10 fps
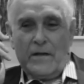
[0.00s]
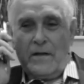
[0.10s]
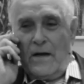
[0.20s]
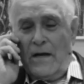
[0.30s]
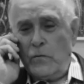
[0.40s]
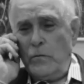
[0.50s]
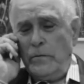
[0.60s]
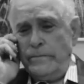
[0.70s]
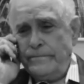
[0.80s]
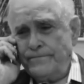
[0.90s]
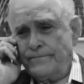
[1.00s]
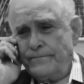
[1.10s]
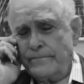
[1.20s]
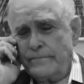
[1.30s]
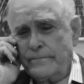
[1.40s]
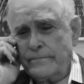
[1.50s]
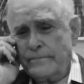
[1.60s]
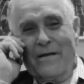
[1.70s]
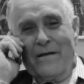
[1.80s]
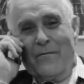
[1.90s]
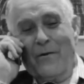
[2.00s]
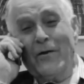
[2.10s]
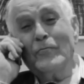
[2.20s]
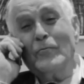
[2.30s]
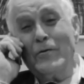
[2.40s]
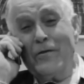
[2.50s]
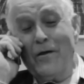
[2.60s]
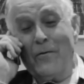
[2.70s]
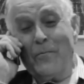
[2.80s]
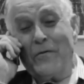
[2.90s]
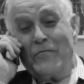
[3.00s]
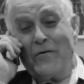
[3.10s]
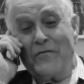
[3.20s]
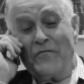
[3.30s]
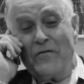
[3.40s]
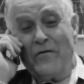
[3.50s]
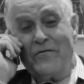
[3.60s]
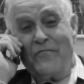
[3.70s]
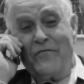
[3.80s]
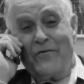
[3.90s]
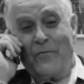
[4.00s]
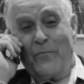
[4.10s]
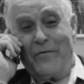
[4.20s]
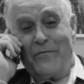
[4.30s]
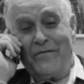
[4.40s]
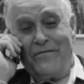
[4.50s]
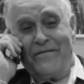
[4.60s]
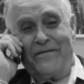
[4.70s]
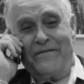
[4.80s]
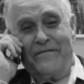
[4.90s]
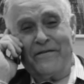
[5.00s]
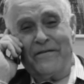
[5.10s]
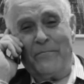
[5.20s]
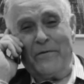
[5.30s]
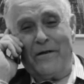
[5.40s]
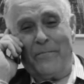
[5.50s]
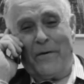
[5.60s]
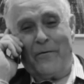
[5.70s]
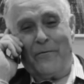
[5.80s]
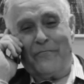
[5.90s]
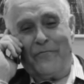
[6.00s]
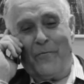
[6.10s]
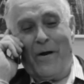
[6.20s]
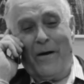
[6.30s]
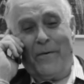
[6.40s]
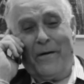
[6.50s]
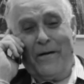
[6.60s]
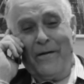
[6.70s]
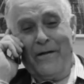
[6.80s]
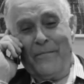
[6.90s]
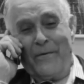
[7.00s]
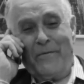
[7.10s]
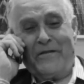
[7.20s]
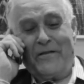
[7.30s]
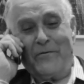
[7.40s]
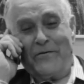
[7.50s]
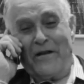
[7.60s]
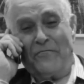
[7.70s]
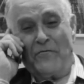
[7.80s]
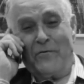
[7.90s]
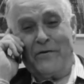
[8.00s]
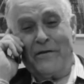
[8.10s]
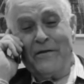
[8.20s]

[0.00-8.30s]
Alô? Aí eu estou aqui, ó, o pessoal está fazendo entrevista comigo nesse instante, aí a menina parou de filmar para me atender o telefone.